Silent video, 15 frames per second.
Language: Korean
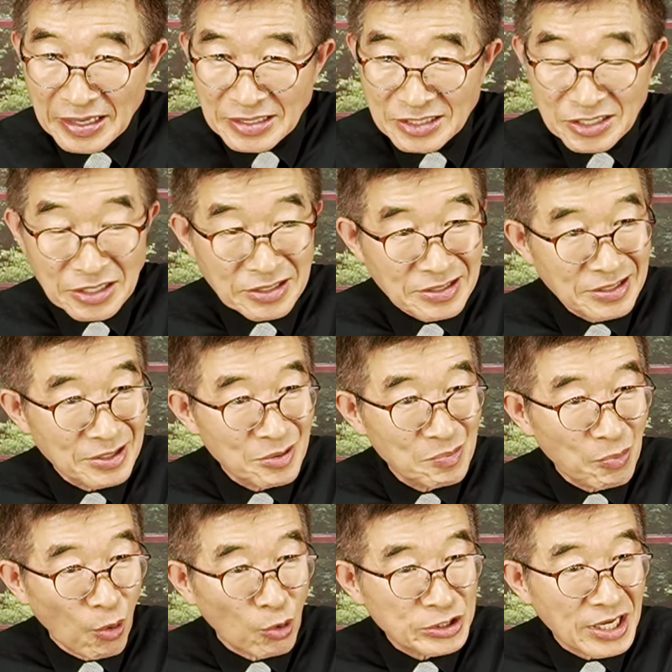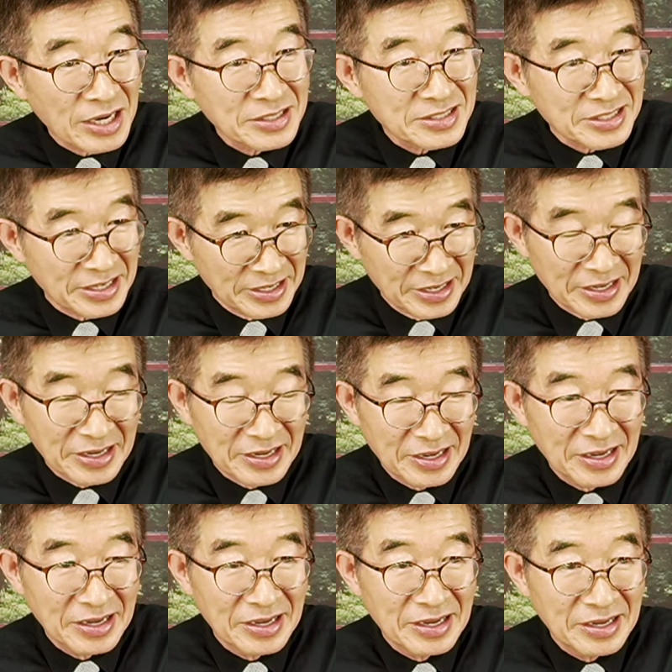적정 보상체계
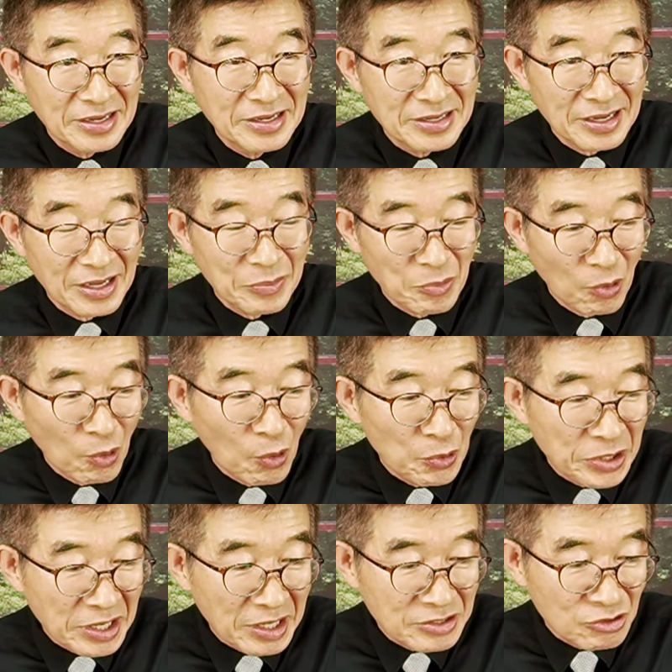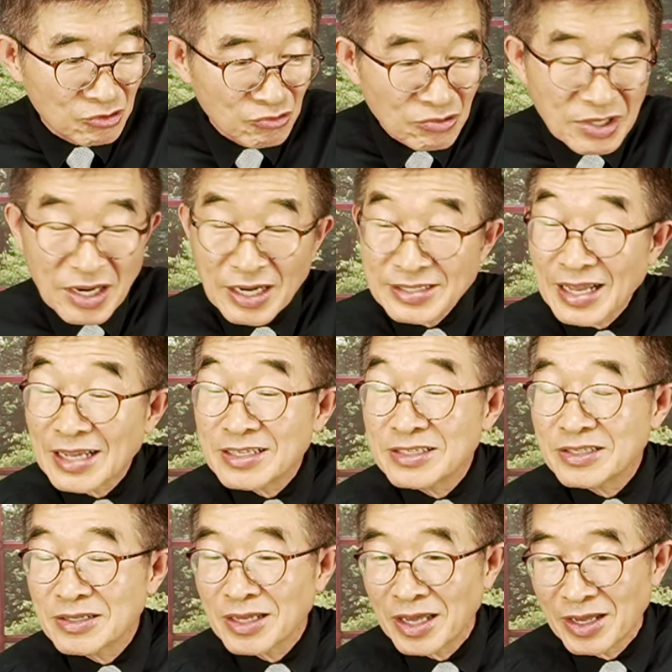예. 모든 게 수가가
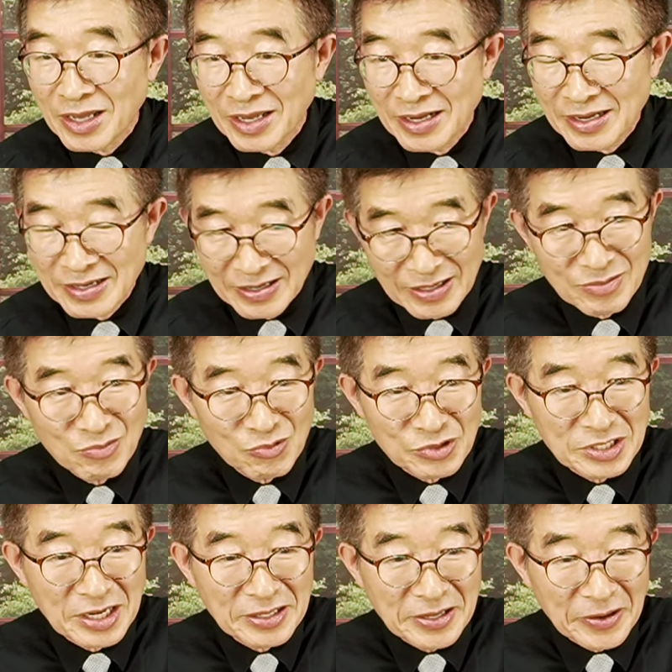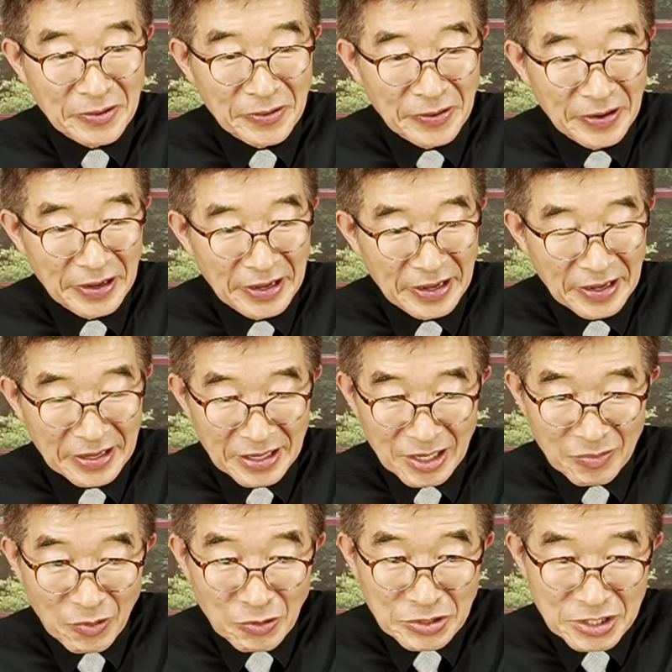낮은 게큰 문제네요.
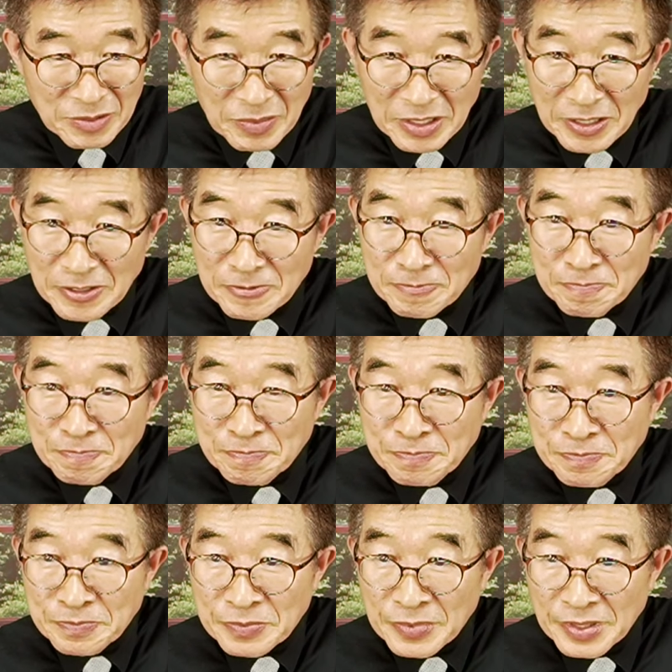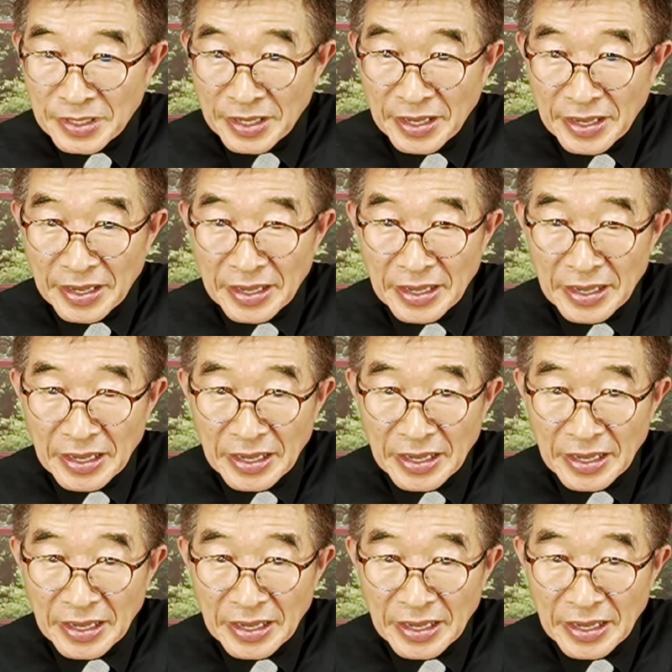보시면은 예,